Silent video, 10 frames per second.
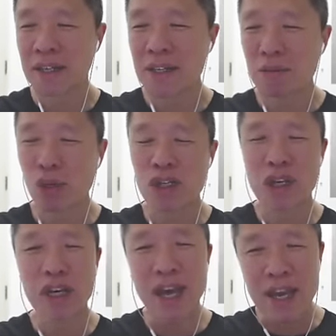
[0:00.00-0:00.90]

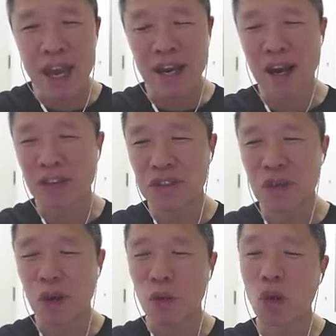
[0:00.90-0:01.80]
물리적인 AI라는
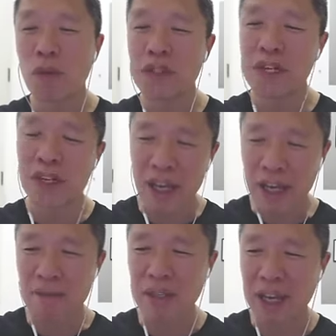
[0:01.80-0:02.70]
것은요, 로보틱을
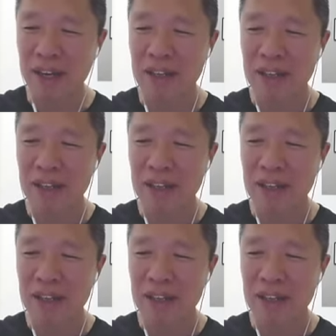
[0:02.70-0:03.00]
얘기합니다.